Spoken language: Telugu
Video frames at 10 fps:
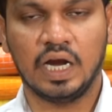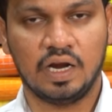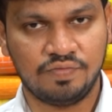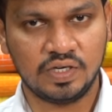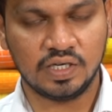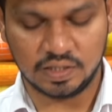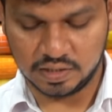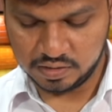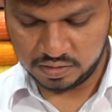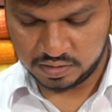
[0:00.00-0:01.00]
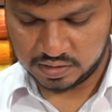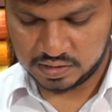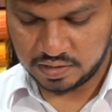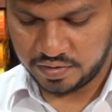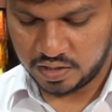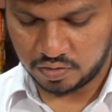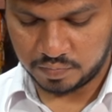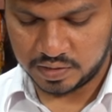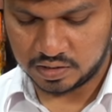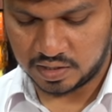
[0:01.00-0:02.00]
లెవెన్ హండ్రెడ్ సెవెంటీ
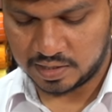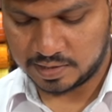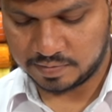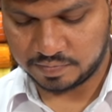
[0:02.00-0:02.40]
రూపీస్ అండి